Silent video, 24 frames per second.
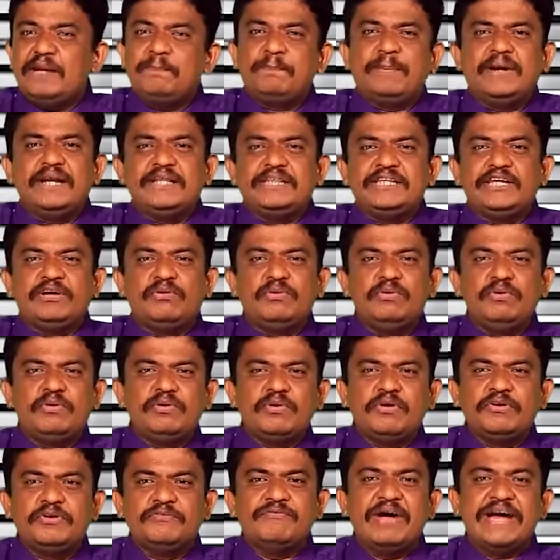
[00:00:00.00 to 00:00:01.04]
ஏற்படுத்தி கொடுக்கிற
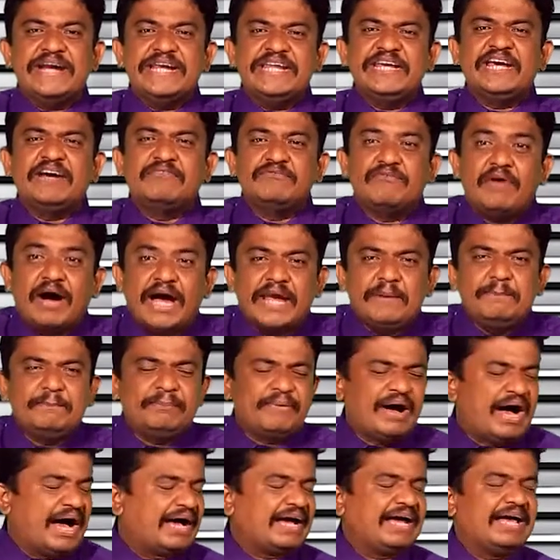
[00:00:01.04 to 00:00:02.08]
ஒரு வணிக
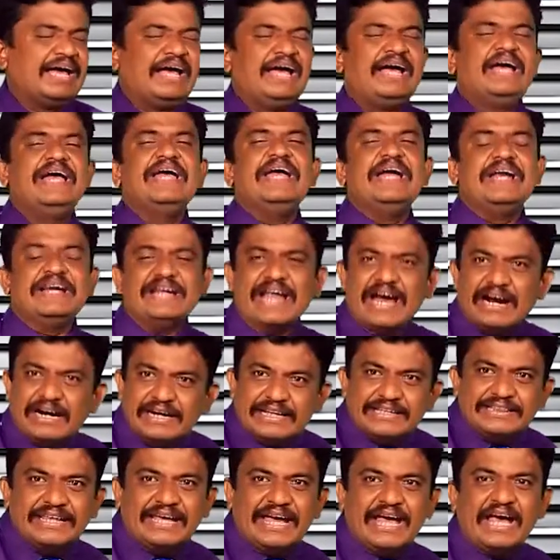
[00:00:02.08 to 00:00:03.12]
வாய்ப்பாக
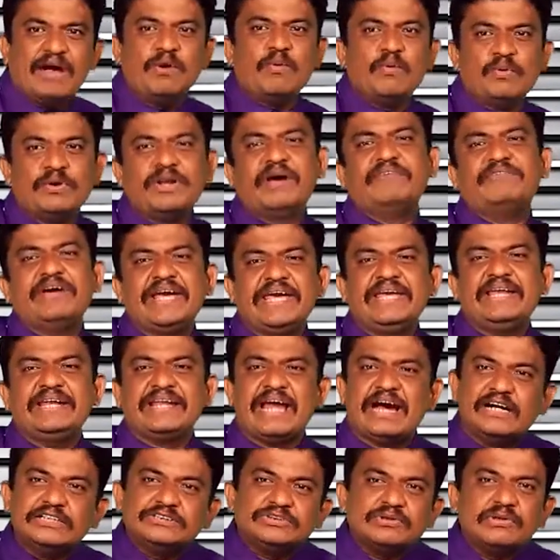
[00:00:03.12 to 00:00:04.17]
நாங்கள் இந்த உணவை
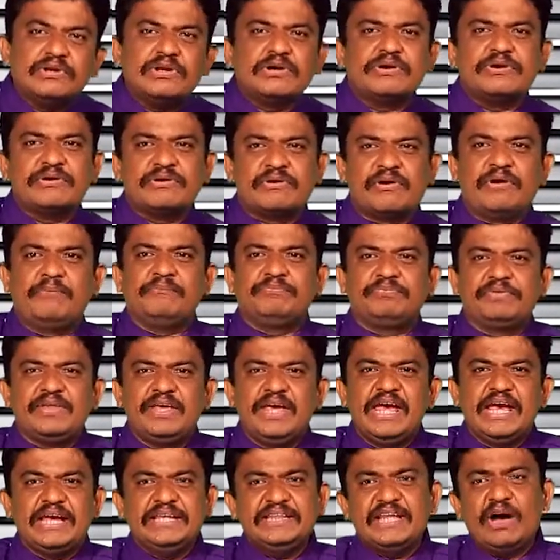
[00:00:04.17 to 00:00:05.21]
நாங்கள் சொல்லுகின்றோம்
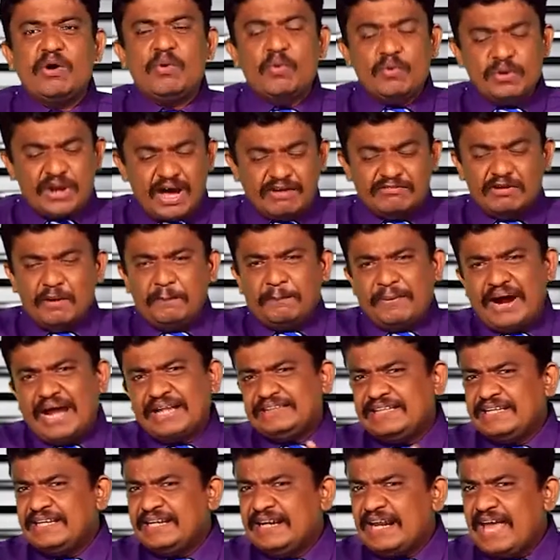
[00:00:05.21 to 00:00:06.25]
இந்த உணவை
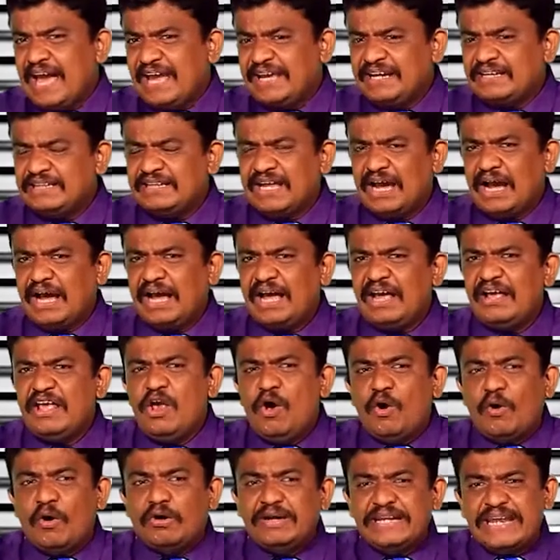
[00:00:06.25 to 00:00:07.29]
பார்த்தீங்களா இருந்தா
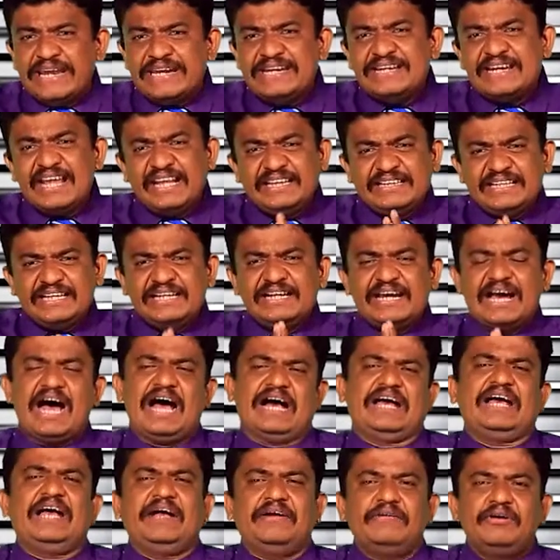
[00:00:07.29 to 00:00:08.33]

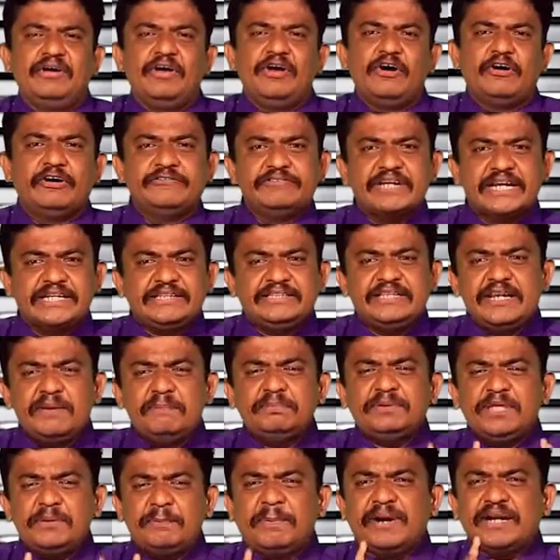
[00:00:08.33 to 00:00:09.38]
என்னத்துக்காக ஒவ்வொரு
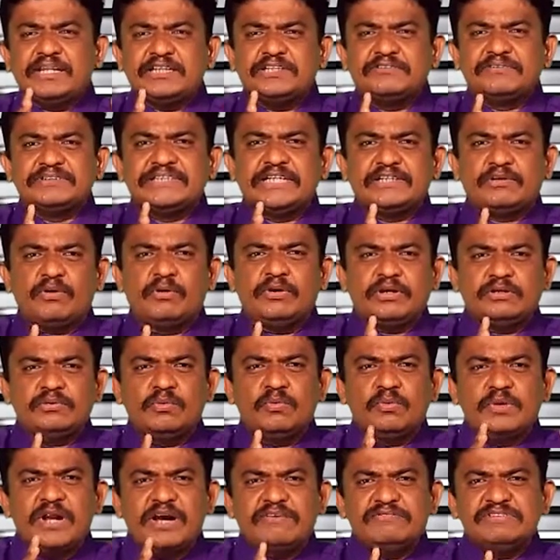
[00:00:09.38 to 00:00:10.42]
திருப்திப்படுத்துவதற்கு
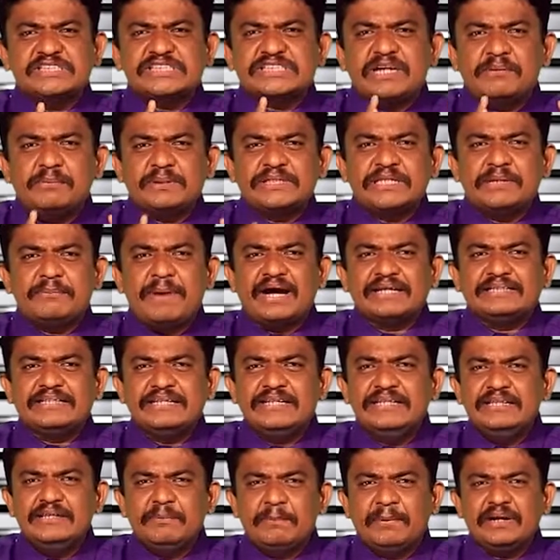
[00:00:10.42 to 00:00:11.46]
உணவு சம்பந்தமாக
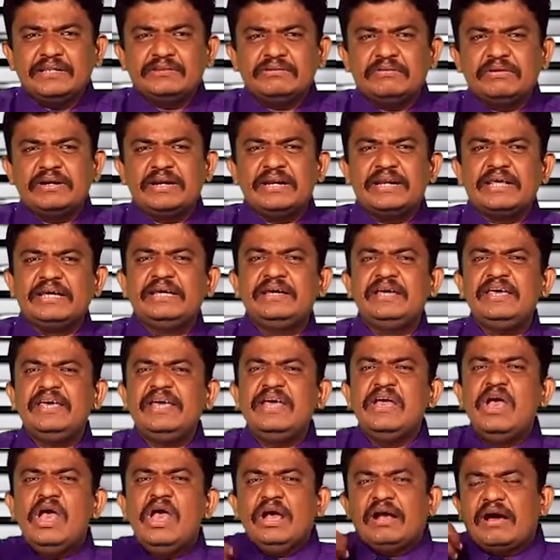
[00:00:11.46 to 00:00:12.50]
திருப்திப்படுத்துவதற்கு
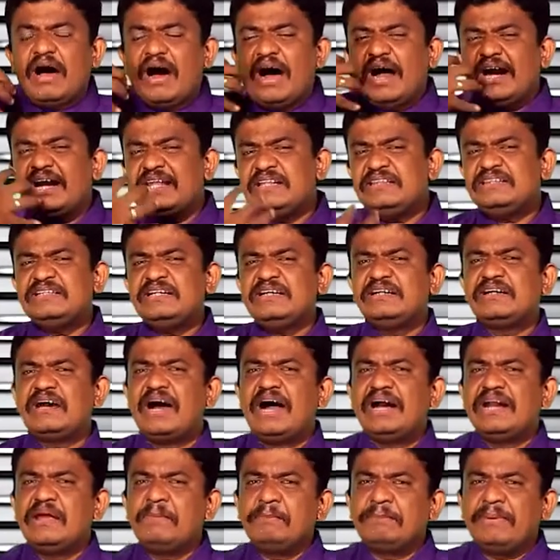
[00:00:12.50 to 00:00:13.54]
காலத்துக்கு
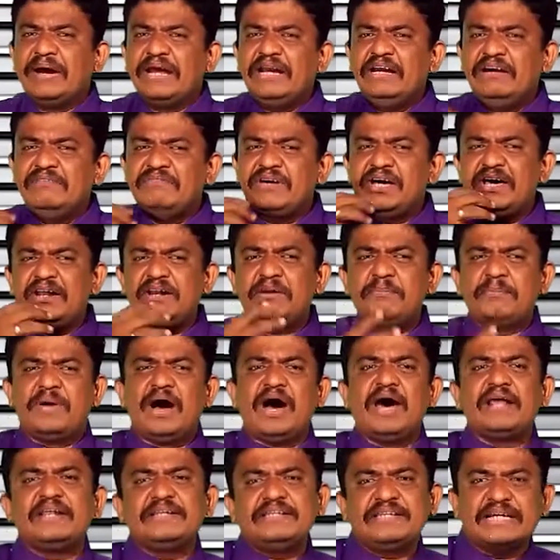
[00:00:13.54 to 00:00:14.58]
காலம் பல்வேறு
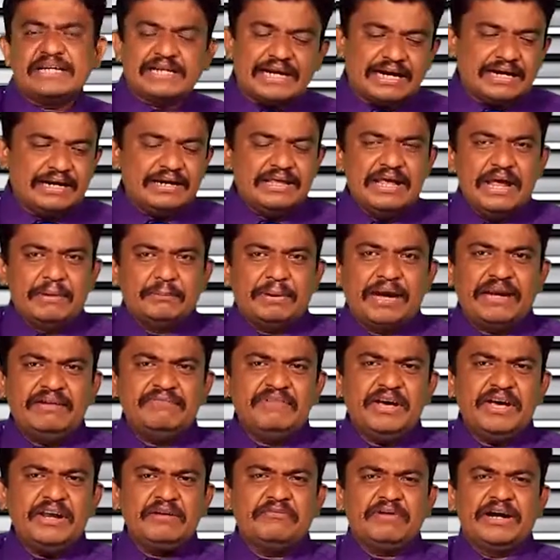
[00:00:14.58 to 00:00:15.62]
மாறுதல்கள்
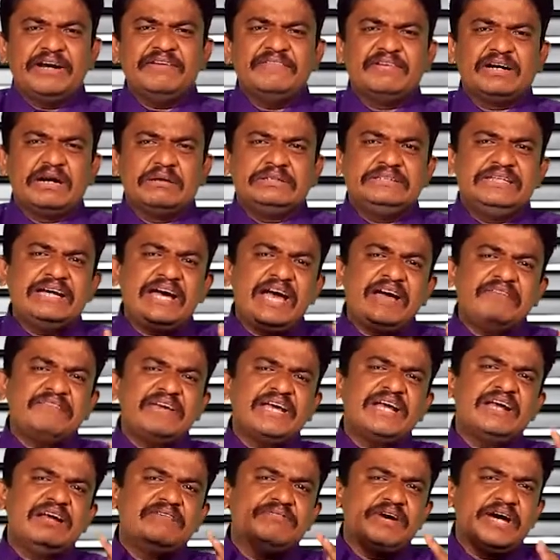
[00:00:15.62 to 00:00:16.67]
பல்வேறு வடிவுகள்
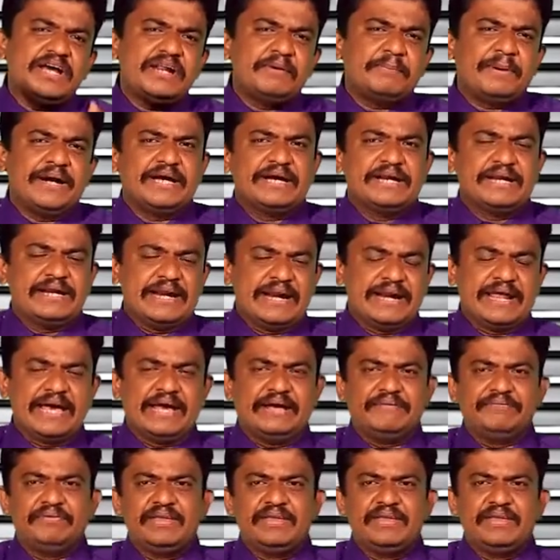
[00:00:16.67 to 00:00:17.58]
தேவைகள் வேறுபடுகின்றன